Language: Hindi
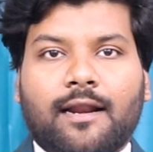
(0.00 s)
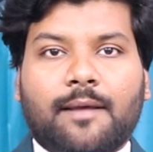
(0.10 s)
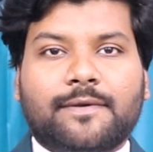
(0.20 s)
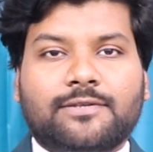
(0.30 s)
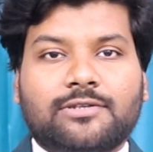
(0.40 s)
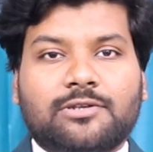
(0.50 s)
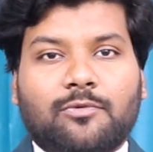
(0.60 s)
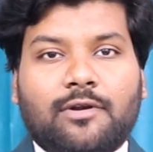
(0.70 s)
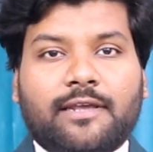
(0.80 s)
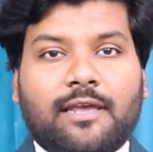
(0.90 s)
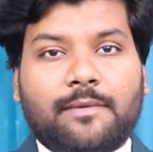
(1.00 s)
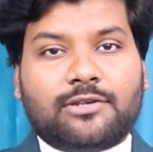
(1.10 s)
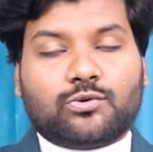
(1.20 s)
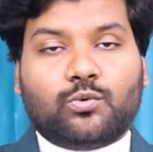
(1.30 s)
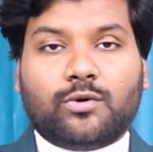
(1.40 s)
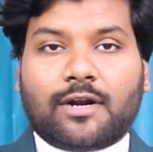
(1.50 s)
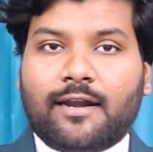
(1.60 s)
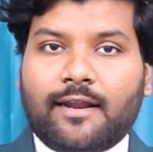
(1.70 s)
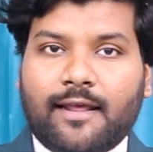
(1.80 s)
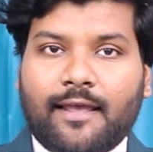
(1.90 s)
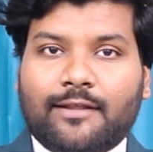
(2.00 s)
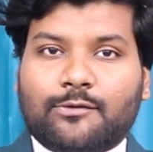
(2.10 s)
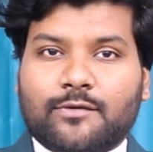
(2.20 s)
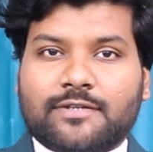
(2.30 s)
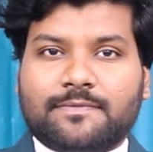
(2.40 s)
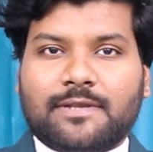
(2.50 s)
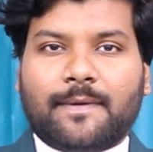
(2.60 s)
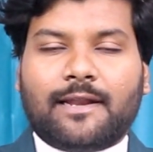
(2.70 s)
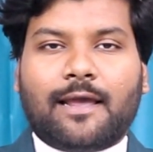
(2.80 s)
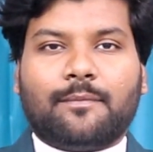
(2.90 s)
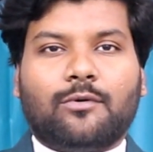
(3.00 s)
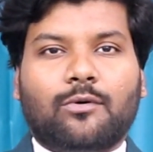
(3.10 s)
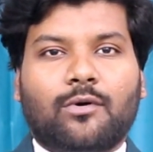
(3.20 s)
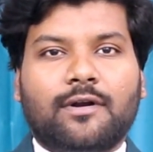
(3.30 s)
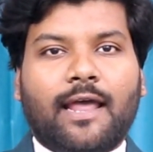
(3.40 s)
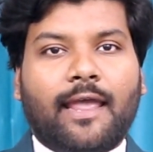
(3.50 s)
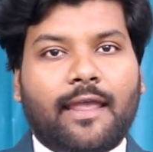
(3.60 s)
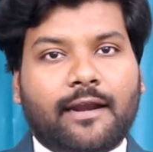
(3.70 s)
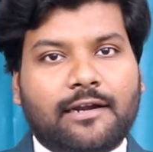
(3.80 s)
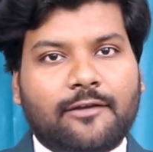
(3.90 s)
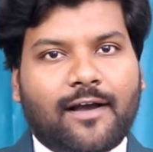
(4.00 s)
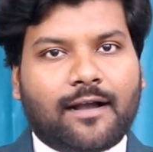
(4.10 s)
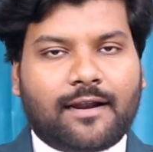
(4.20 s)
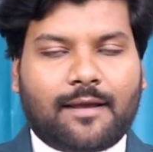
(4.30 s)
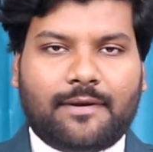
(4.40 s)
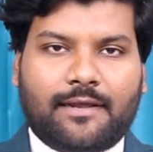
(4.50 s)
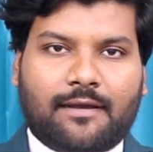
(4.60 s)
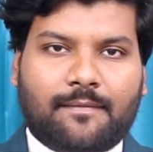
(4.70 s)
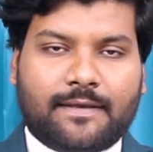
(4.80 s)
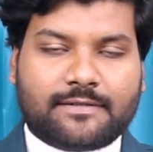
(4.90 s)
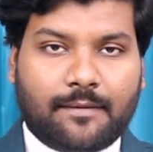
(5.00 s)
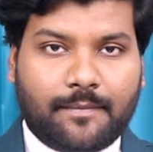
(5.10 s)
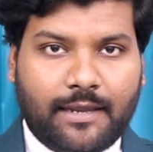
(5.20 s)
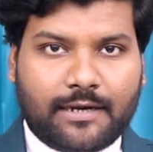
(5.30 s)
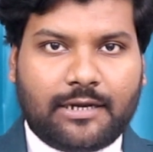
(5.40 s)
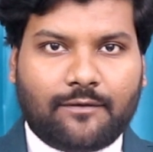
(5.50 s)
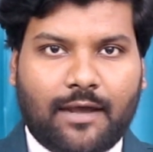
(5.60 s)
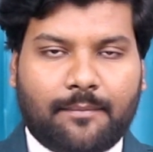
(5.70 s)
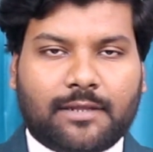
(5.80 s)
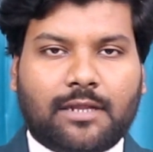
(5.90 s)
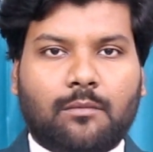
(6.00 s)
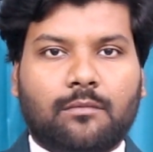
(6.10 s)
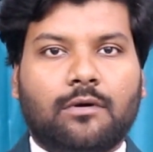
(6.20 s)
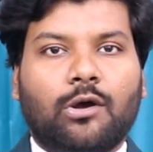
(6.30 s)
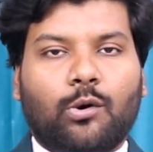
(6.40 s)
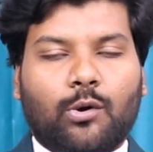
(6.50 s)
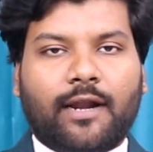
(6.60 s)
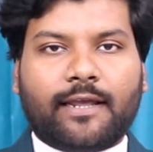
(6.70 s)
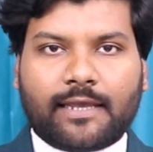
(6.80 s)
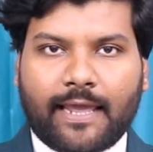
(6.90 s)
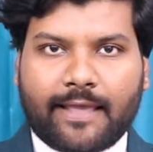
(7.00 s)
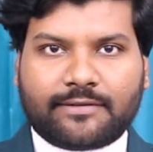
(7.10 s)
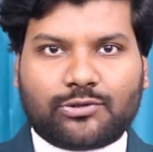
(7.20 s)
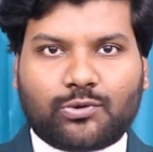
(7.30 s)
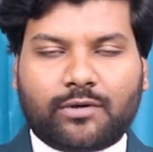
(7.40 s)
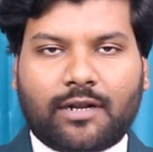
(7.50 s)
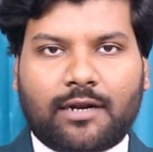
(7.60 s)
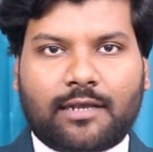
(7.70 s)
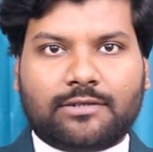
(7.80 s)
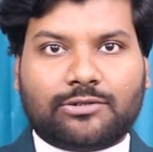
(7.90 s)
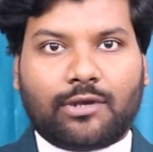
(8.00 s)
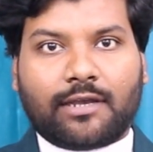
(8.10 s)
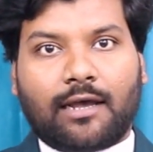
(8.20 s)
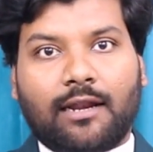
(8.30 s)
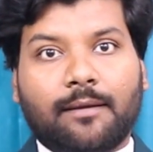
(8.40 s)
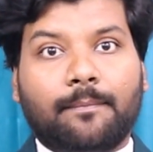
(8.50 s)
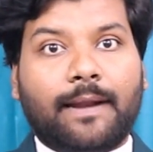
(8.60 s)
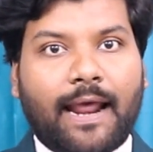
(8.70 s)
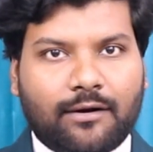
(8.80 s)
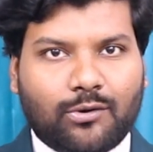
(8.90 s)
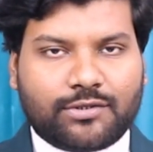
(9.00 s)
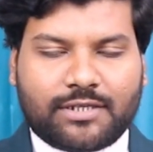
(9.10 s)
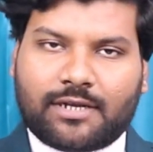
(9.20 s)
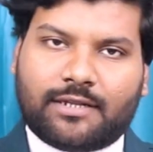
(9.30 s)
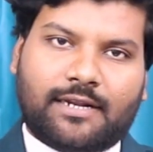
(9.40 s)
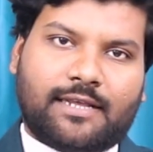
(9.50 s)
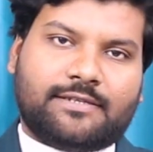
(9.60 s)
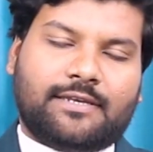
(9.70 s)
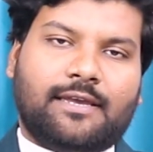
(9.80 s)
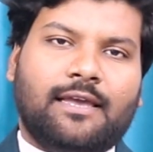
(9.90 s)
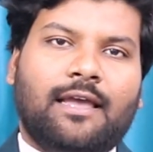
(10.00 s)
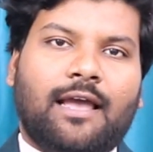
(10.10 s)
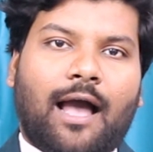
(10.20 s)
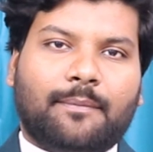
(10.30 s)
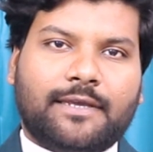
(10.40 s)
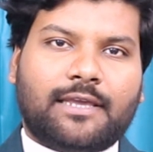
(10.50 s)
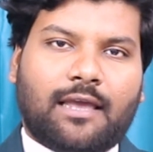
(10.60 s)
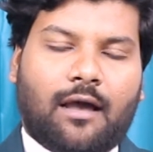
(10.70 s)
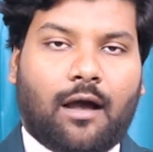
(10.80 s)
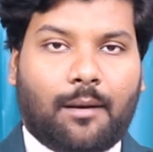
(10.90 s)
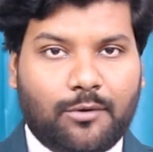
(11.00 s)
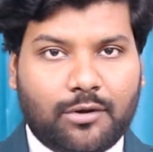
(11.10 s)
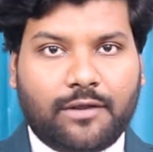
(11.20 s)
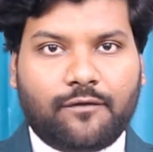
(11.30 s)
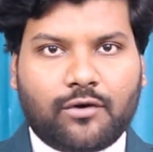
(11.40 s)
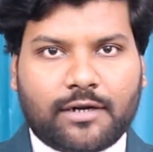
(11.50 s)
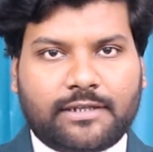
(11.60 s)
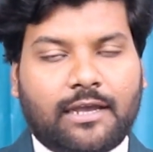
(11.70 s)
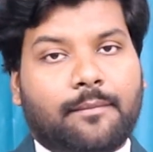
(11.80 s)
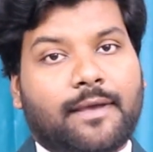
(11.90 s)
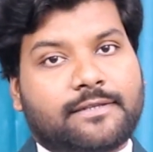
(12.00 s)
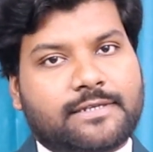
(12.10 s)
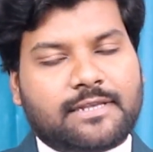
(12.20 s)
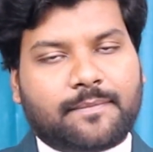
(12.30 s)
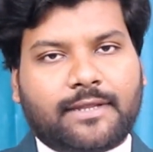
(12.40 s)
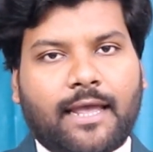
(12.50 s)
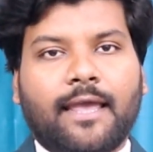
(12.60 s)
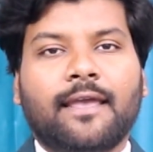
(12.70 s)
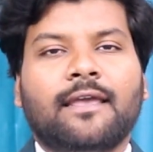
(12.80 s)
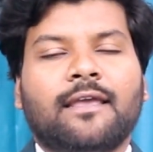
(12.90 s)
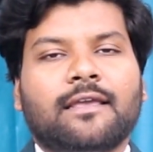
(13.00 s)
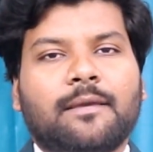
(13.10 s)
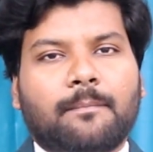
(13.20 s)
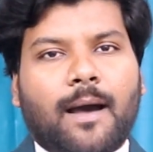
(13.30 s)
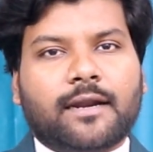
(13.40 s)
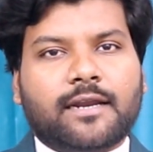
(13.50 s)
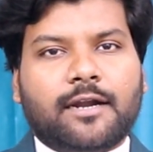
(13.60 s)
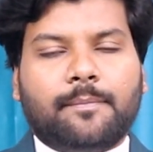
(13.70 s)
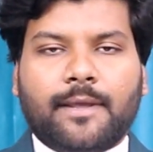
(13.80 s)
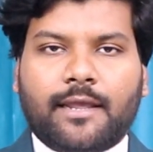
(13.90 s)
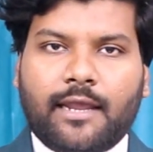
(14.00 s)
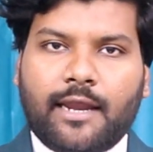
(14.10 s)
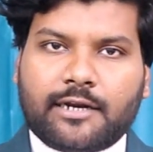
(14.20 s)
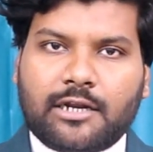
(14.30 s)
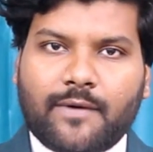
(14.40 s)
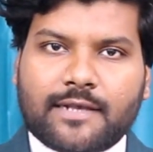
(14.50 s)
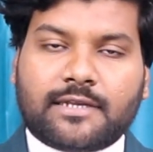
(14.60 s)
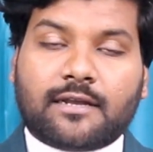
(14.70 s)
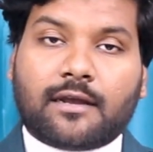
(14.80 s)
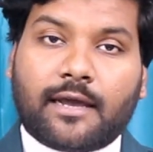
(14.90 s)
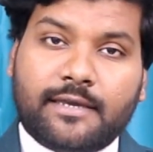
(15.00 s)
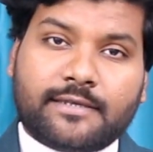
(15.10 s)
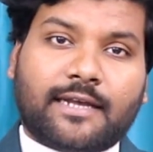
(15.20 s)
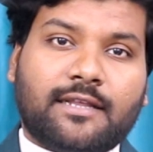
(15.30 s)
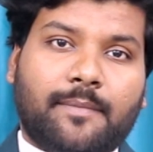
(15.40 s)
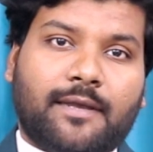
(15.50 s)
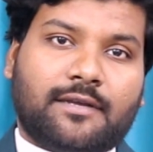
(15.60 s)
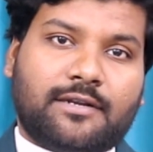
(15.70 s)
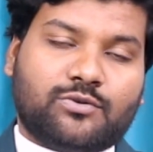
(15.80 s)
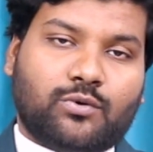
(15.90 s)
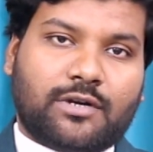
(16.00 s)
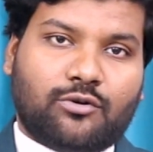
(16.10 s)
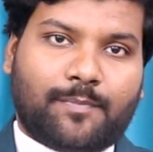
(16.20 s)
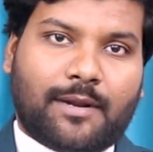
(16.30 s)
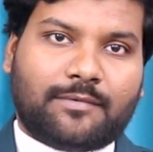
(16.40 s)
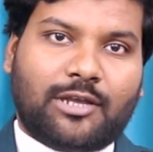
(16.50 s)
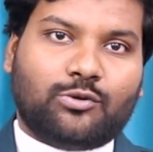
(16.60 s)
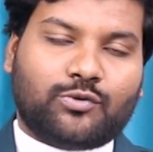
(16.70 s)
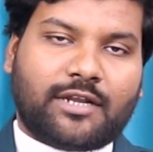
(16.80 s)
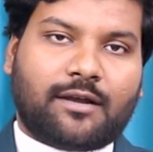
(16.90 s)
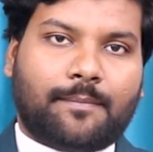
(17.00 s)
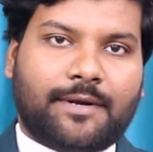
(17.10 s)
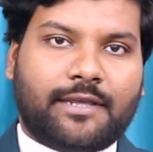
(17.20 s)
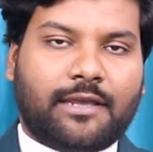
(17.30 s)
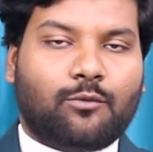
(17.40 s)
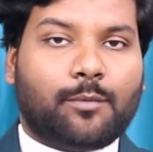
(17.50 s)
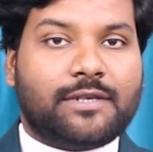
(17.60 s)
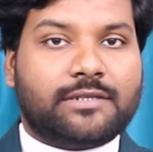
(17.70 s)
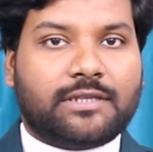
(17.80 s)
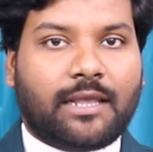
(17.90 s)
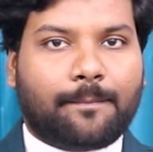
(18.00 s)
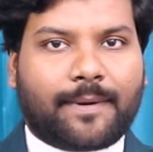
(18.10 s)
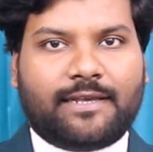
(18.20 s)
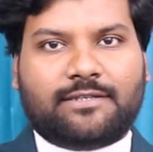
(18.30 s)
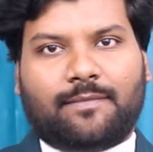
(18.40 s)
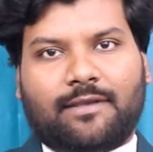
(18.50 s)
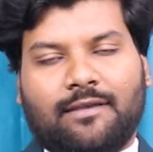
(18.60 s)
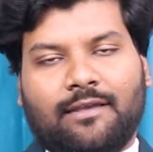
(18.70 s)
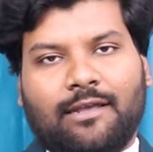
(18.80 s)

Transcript: अगर आप किसी से बोले कि हमें स्कूटर लेना है तो वो सबसे पहले आपको होंडा एक्टिवा का नाम लेगा भाई साहब एक्टिवा मतलब होंडा की एक ऐसी स्कूटर है ना जिसको एक अलग ब्रांड घोषित कर देना चाहिए अब देखिए हम लोग रिव्यू करते हैं हमें अच्छे से पता है कि मार्केट में एक्टिवा से कहीं ज़्यादा बेहतर स्कूटर उपलब्ध हैं दूसरी कंपनी के वो भी सेम प्राइस में